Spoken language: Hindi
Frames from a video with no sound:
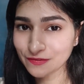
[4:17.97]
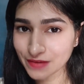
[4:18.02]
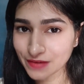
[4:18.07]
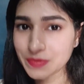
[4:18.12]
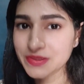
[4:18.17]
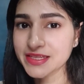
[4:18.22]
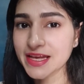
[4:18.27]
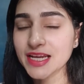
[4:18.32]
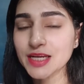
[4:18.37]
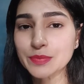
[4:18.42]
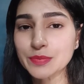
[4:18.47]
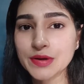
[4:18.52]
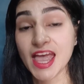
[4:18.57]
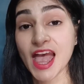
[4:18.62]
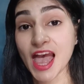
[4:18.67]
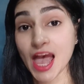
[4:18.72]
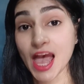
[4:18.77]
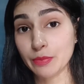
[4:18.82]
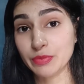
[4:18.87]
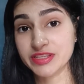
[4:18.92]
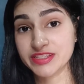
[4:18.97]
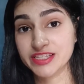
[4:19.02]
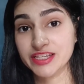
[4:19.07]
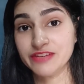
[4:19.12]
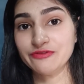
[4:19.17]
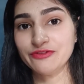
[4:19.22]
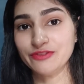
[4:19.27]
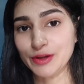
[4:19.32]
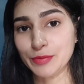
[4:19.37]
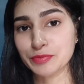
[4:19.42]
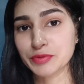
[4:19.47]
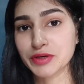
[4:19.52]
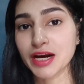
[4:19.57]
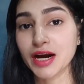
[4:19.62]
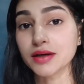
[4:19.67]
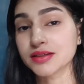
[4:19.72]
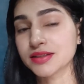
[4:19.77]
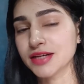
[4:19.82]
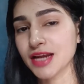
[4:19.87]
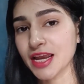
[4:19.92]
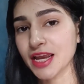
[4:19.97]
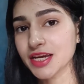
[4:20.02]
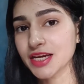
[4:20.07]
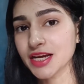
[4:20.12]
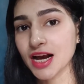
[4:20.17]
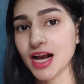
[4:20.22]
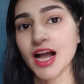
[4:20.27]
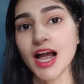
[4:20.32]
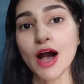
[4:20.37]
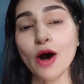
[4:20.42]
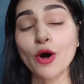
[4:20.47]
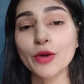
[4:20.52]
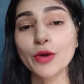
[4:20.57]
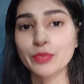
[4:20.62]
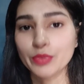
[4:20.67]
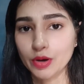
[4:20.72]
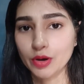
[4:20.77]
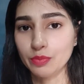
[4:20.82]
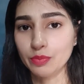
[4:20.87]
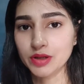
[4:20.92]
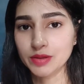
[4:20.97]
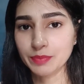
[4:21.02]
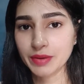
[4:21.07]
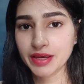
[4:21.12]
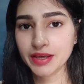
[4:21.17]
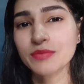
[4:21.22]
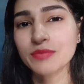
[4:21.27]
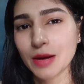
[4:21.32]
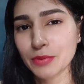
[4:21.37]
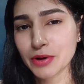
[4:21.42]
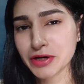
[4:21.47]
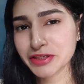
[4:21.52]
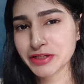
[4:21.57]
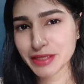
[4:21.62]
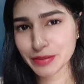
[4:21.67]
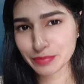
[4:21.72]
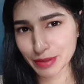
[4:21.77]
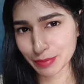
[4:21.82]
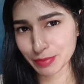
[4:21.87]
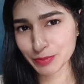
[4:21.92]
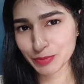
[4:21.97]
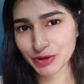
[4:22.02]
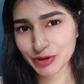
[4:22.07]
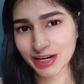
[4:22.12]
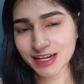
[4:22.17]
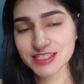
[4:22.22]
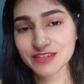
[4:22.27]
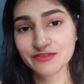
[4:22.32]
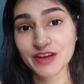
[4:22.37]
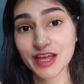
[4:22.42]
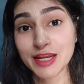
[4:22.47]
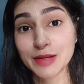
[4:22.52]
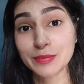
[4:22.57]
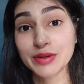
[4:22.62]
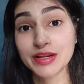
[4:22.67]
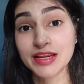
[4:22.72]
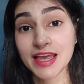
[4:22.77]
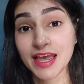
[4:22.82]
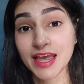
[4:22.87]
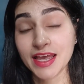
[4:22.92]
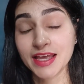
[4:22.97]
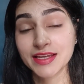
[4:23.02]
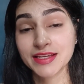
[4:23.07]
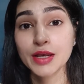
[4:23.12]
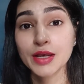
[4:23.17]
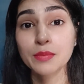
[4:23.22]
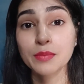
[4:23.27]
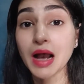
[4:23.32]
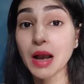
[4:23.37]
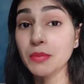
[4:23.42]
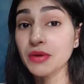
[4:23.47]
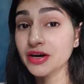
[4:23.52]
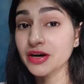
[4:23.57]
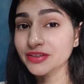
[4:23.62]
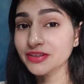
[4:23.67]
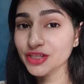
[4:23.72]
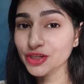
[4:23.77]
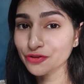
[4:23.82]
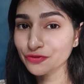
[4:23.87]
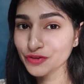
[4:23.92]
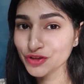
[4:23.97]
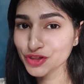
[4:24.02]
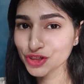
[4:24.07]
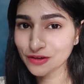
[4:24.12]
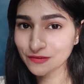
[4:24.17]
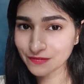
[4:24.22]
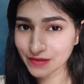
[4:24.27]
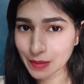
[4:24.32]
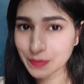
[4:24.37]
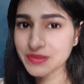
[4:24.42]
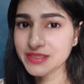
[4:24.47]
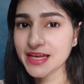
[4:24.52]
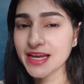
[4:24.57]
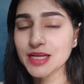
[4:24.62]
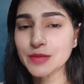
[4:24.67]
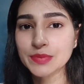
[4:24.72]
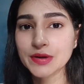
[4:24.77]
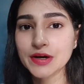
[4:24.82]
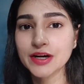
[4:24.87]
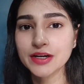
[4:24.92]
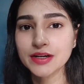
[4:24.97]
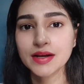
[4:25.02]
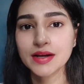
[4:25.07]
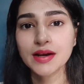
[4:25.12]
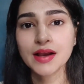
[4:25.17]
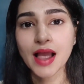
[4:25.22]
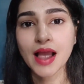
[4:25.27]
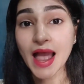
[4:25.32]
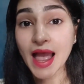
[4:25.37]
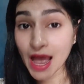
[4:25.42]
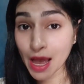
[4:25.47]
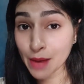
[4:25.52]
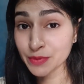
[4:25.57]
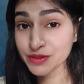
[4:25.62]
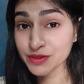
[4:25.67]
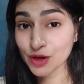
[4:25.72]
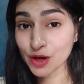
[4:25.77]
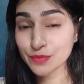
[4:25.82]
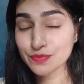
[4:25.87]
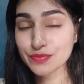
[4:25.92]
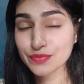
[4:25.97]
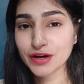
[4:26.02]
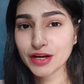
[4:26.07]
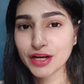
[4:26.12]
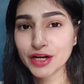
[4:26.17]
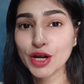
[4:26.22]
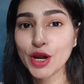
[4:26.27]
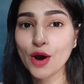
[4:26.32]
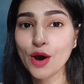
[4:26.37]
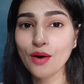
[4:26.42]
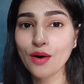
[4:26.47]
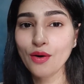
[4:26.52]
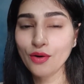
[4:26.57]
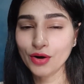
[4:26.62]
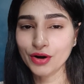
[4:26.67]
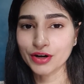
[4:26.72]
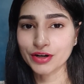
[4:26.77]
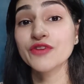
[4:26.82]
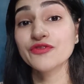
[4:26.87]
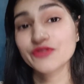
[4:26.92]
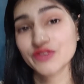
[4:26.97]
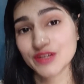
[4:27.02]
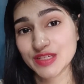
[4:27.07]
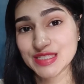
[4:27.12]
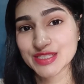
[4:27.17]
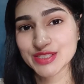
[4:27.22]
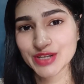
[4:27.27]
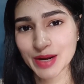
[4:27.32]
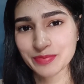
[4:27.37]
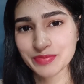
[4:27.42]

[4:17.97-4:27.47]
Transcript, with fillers: वेबसाइट पर एमेजन फ्लिपकार्ट नाइका और पर्पल पे मामा अर्थ के बेबी प्रोडक्ट्स अवेलेबल हैं मामा अर्थ की ऑफिशियल वेबसाइट पर एमेजॉन पर और फर्स्ट